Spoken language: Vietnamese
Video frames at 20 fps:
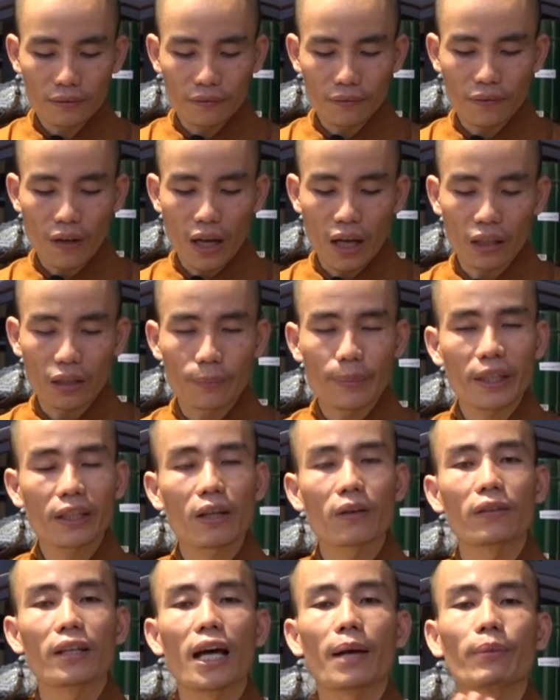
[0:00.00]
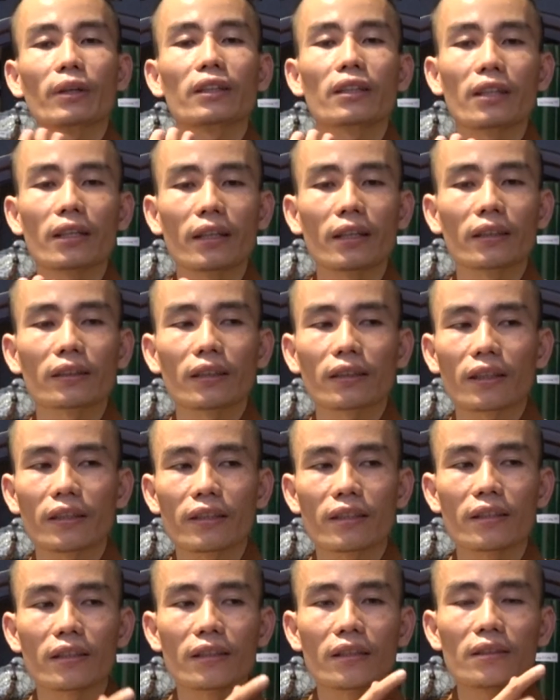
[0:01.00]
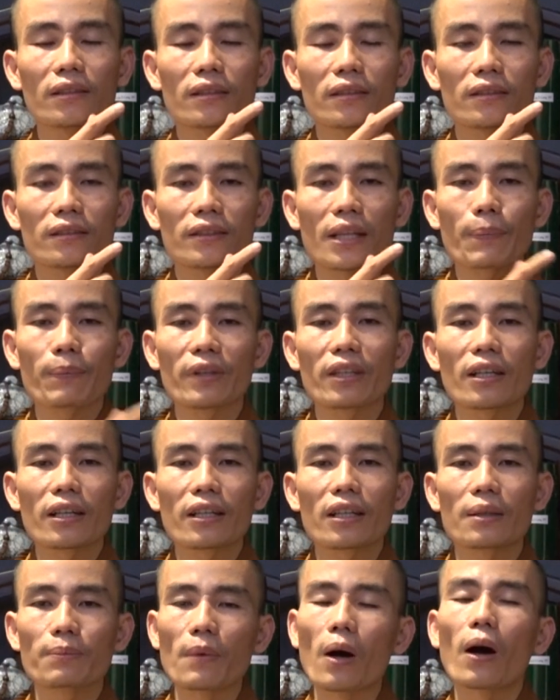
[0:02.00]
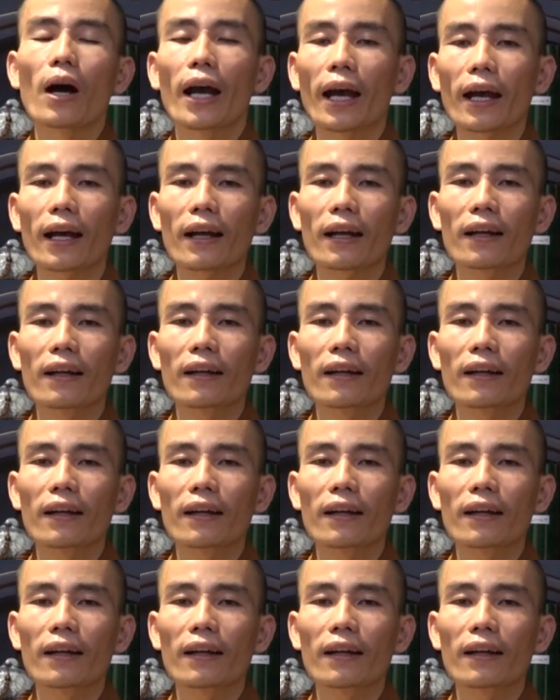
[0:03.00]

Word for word: và ta bắt đầu làm cái thiện, tức là giữ năm giới là bỏ ác.